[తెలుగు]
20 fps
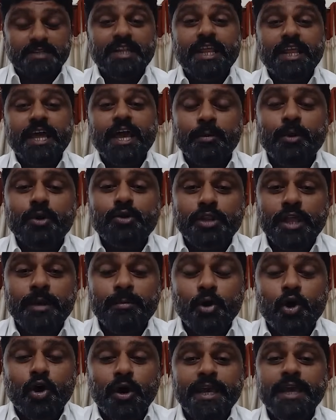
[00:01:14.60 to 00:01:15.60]
సందేహం
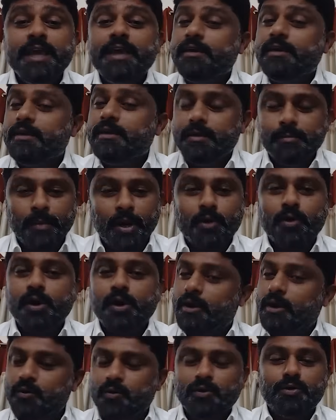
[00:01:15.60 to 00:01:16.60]
ఉందేమో అని మనోడు
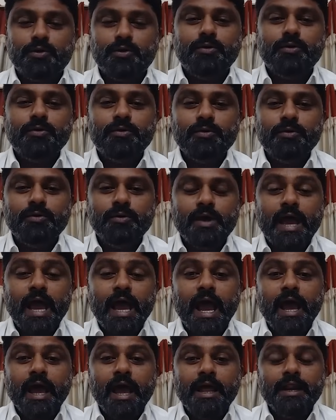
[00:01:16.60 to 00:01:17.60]
అనుకుంటుండు
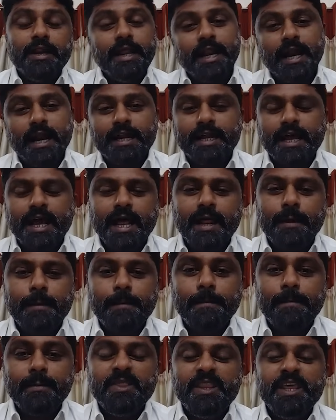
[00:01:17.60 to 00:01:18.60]
నేనంట
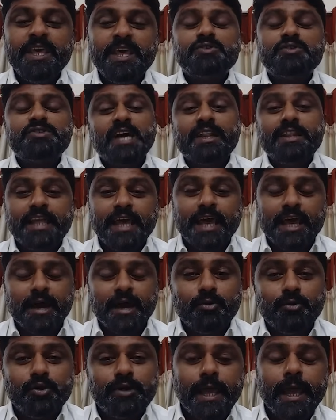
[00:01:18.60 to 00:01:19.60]
నీకు సందేహం
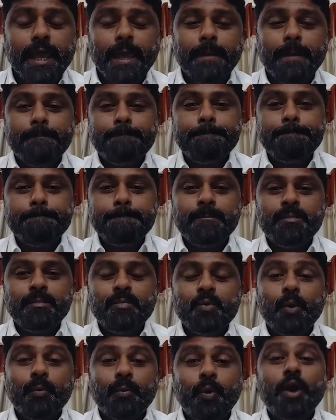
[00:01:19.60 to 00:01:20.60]
ఉంటే
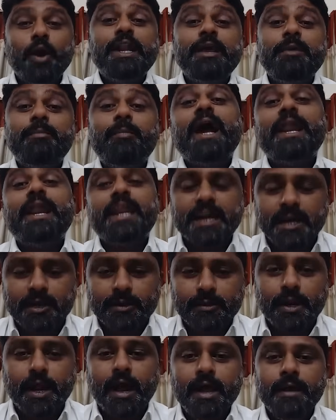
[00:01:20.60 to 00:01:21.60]
పోయి నీ భార్యను
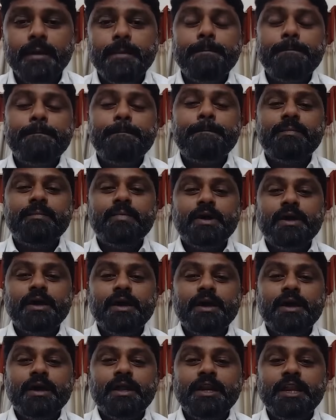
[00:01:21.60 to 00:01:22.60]
అడుగురా
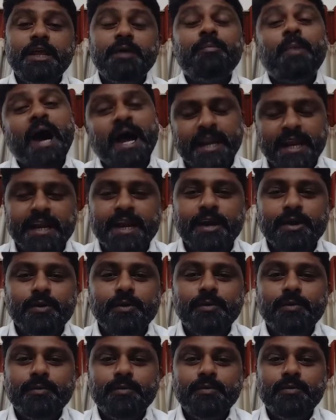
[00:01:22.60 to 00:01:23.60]
నీ భార్యను
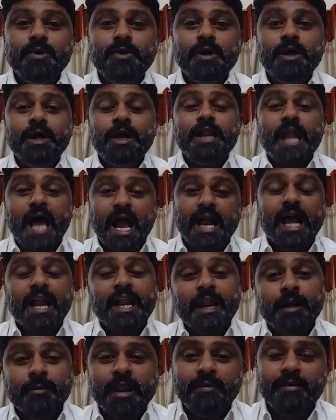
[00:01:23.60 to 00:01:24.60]
అడుగు నాకు
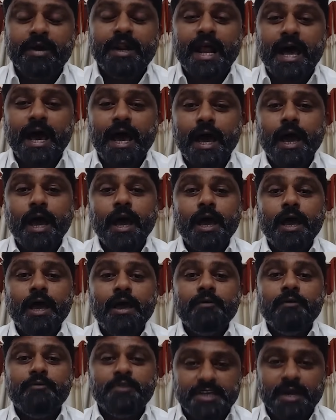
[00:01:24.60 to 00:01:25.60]
అన్నంలో ఏమన్నా
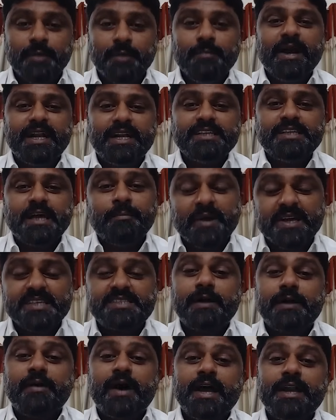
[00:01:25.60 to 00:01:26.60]
విషం పెట్టి
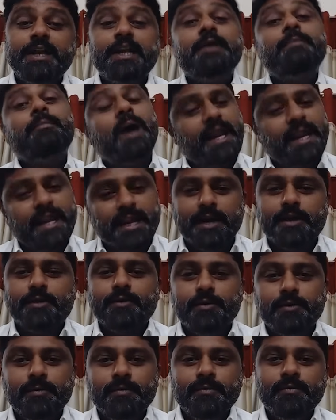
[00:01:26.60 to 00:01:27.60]
చంపేస్తావా అని నీ భార్యను
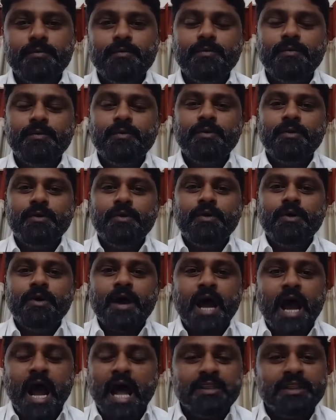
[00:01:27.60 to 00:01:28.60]
అడుగు
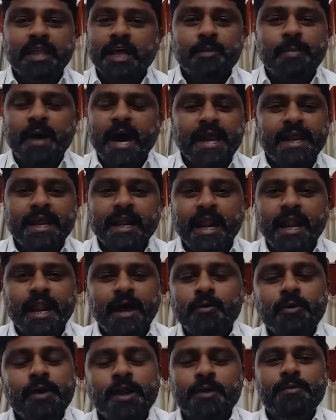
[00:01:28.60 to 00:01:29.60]
అందరు భార్యలు
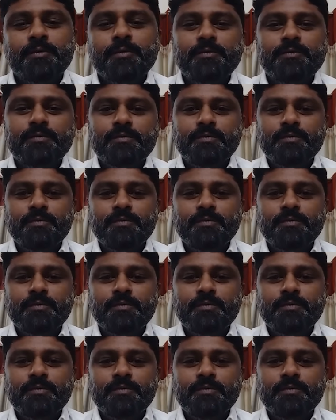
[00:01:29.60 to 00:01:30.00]
అలా ఉండరు